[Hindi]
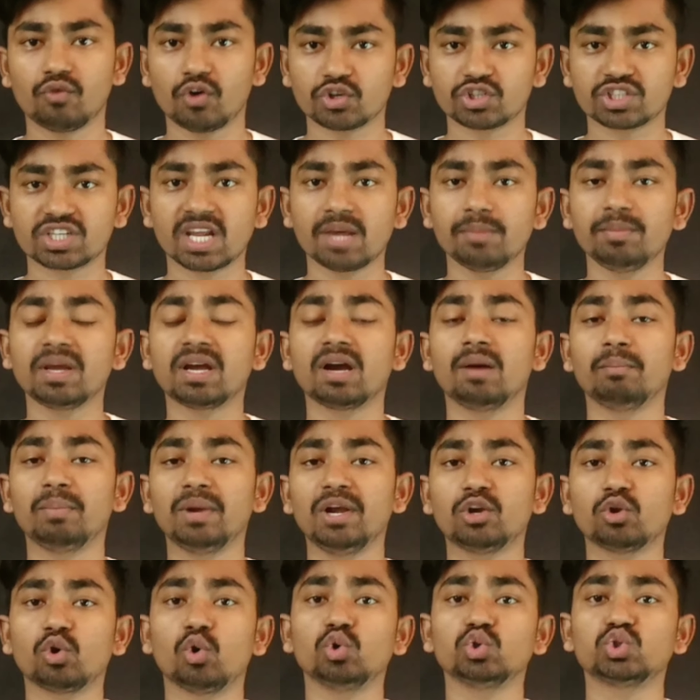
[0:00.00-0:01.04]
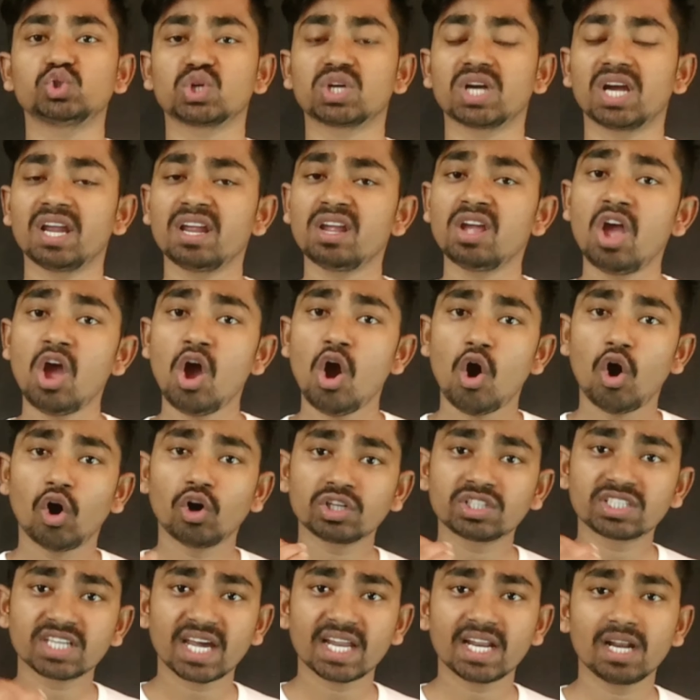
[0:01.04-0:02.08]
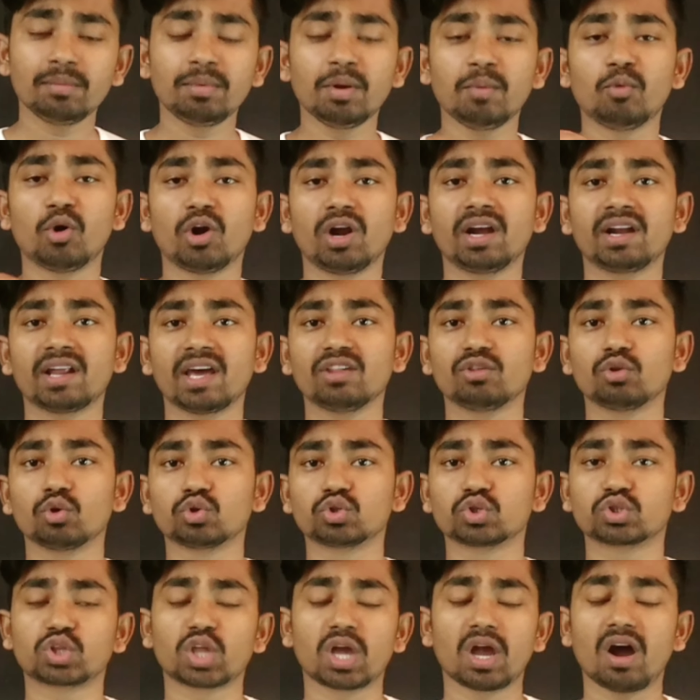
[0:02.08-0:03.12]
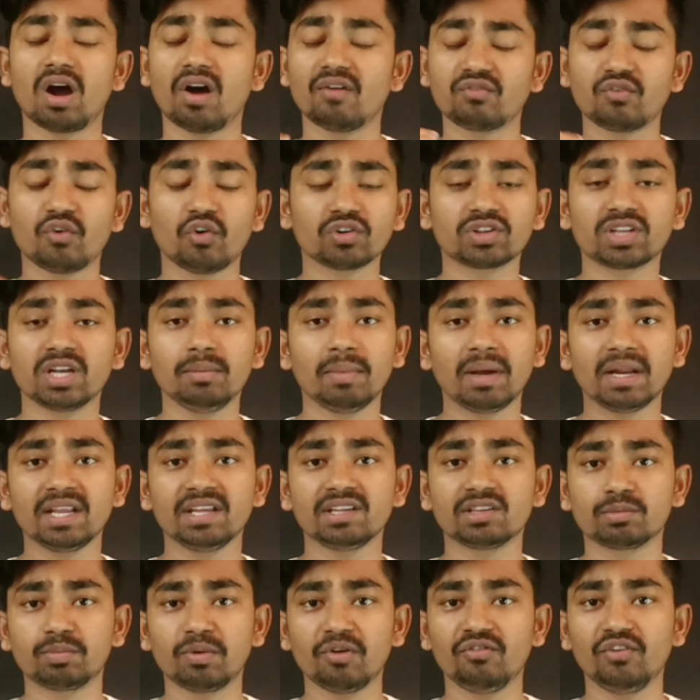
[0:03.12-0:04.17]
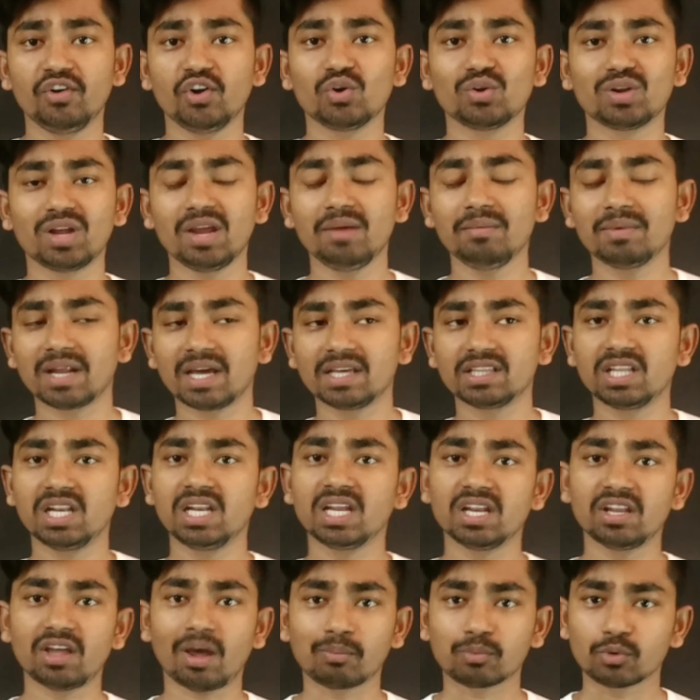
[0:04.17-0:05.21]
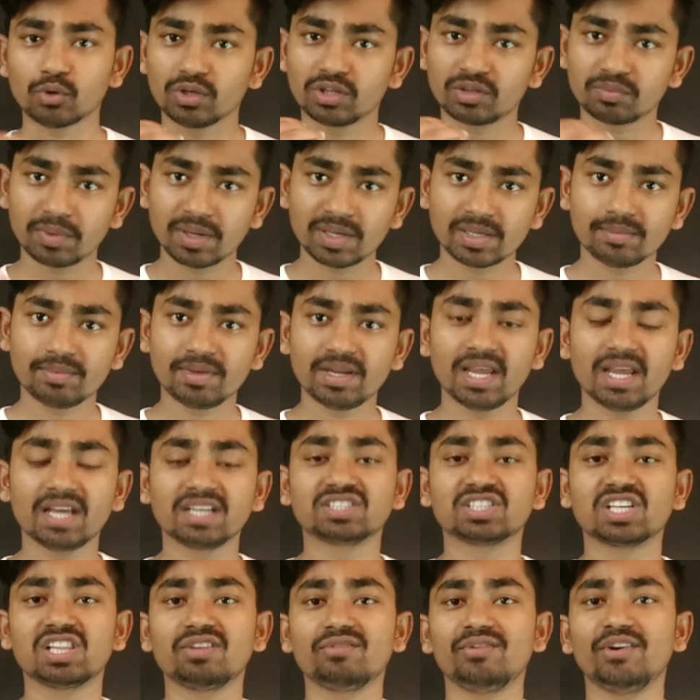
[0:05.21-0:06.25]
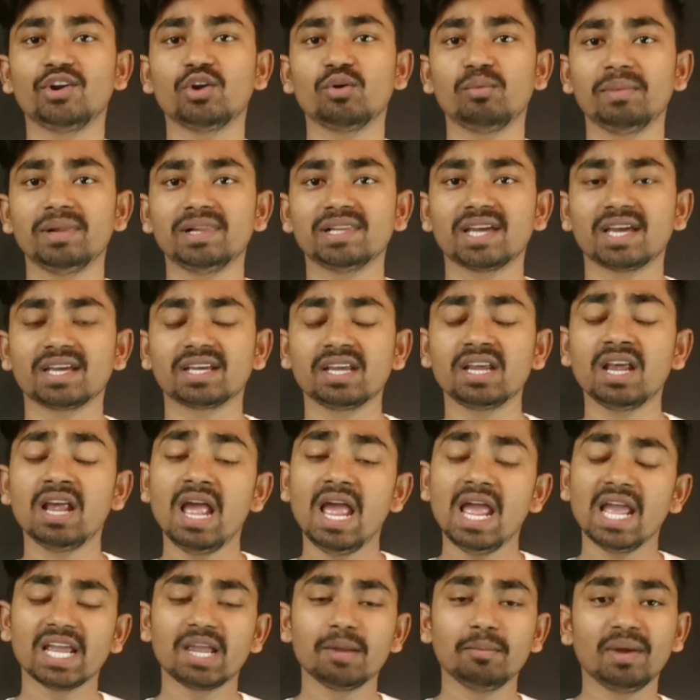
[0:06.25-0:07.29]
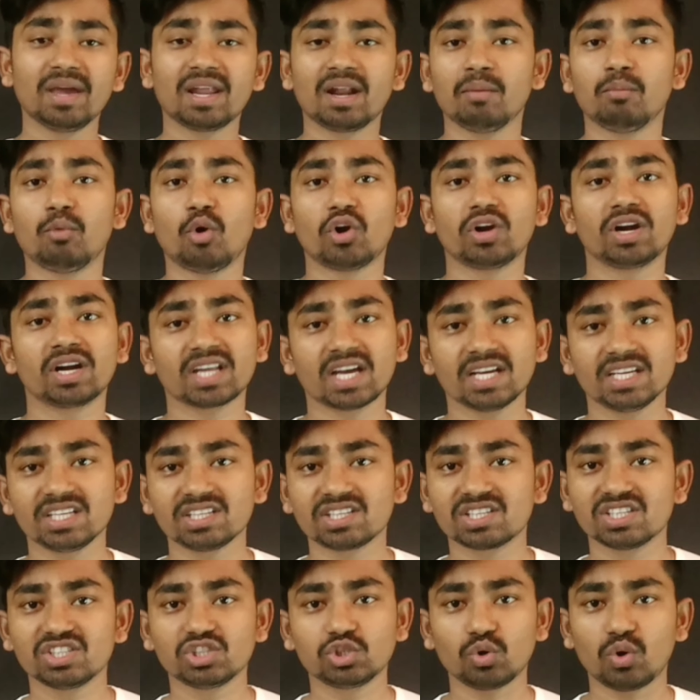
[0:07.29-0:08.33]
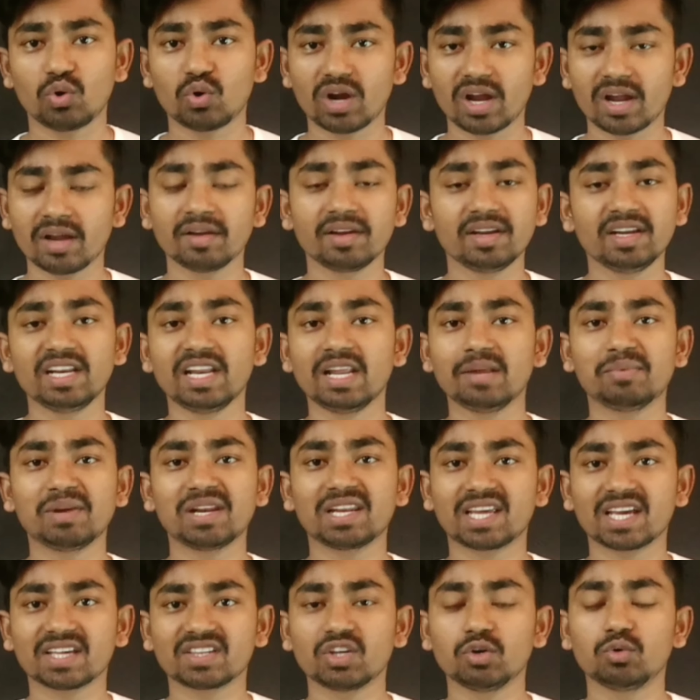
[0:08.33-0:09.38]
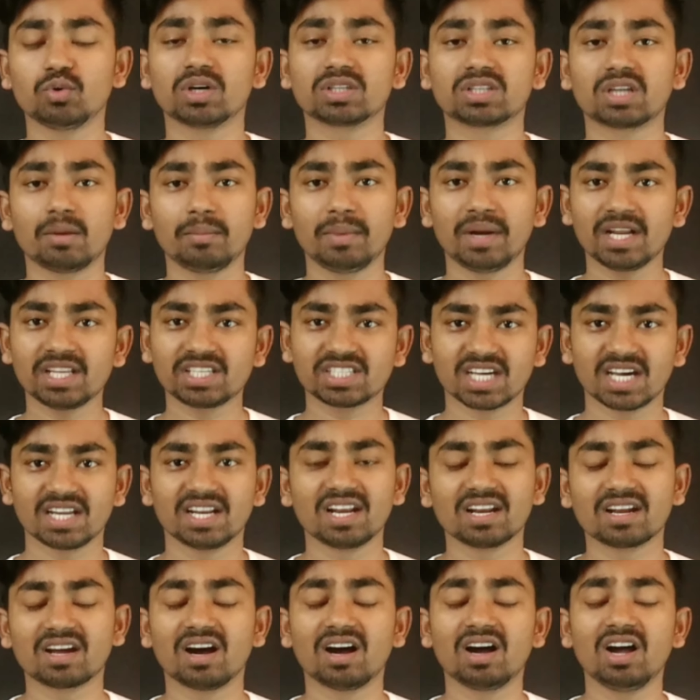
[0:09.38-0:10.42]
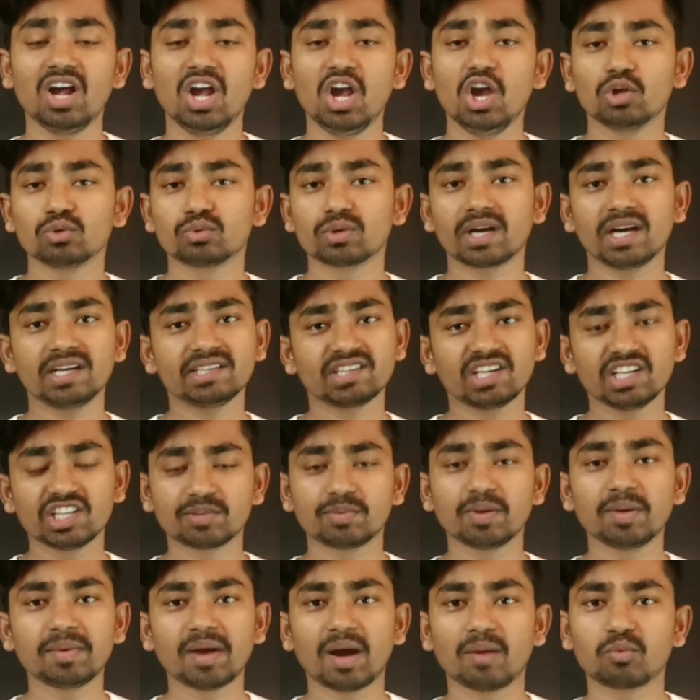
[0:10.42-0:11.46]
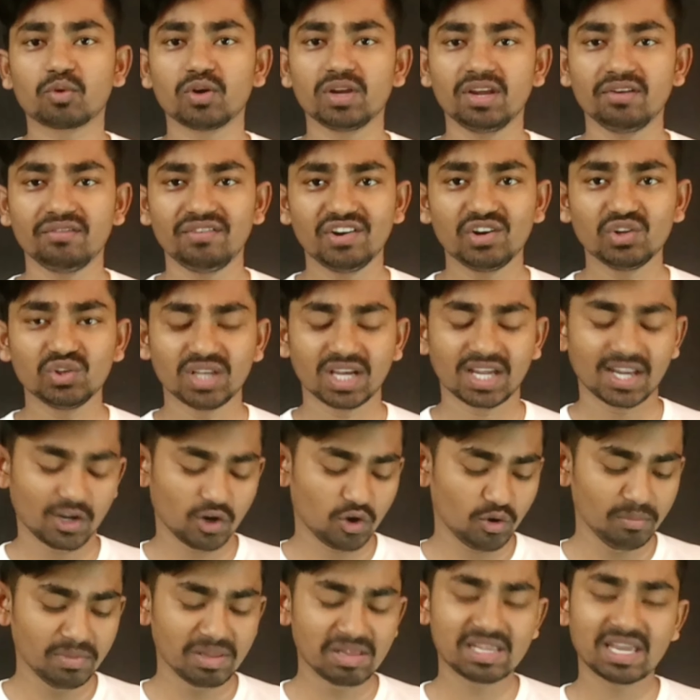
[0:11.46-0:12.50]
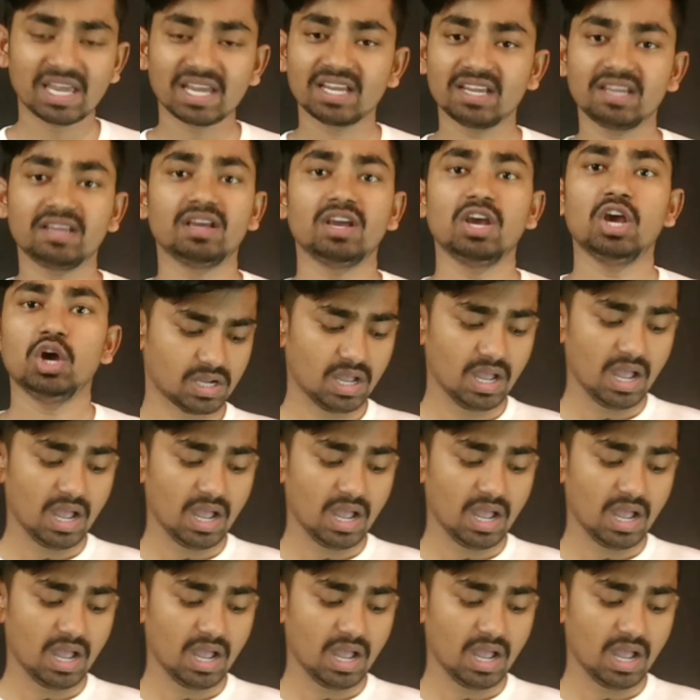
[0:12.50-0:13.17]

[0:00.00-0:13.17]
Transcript: वॉच टाइम भी कंप्लीट हो चुका है और चैनल भी मोनेटाइज हो चुका है ऑफकोर्सली मैंने इस पर वीडियो नहीं बनाई थी लेकिन आपको इस पर भी एक जल्द वीडियो मिल जाएगी कि मेरा मोनेटाइजेशन जो हुआ है इनेबल कैसे हुआ था मेरे चैनल का तो गाइज इस पर भी आपको ये वीडियो देखने को मिल जाएगी